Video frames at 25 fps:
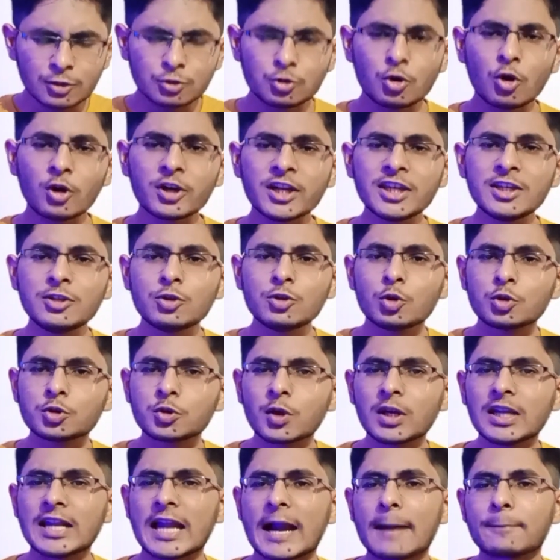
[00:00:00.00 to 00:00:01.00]
जो कि
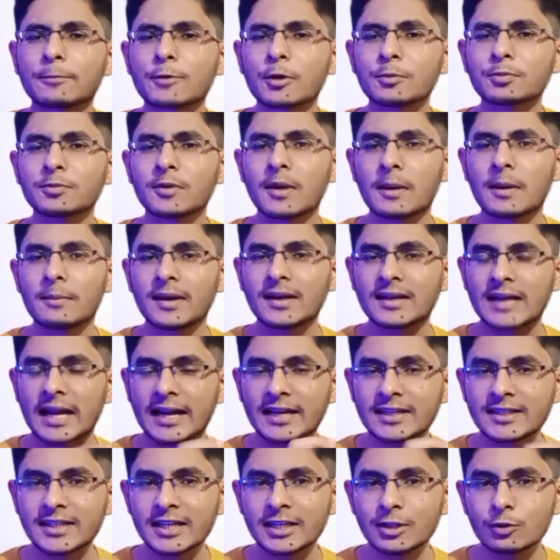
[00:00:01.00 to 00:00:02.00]
यूजुअल लैपटॉप्स में हमें
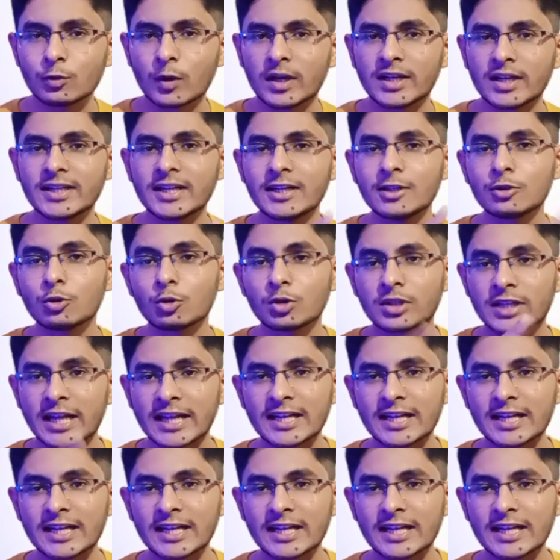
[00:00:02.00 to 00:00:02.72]
1920 ट्वेंटी इंटू